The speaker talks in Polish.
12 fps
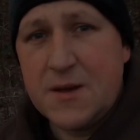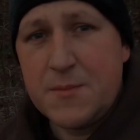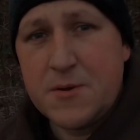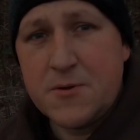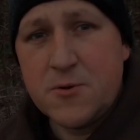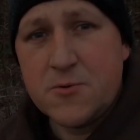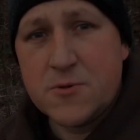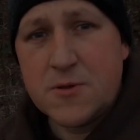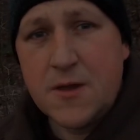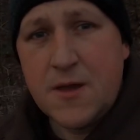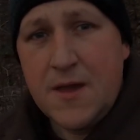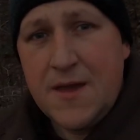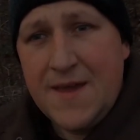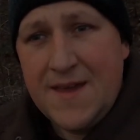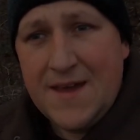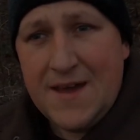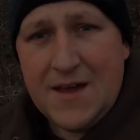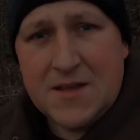na mech grunt,
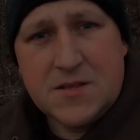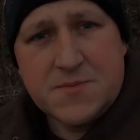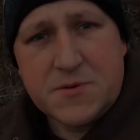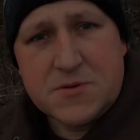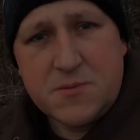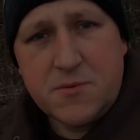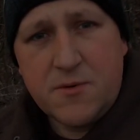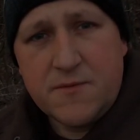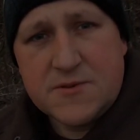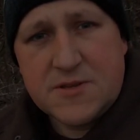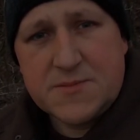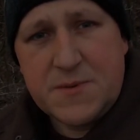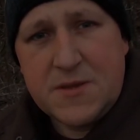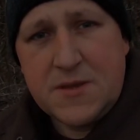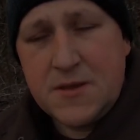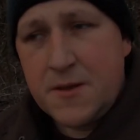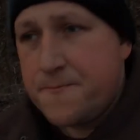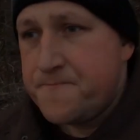ani sposobu łowić na
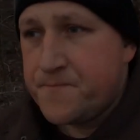spinning.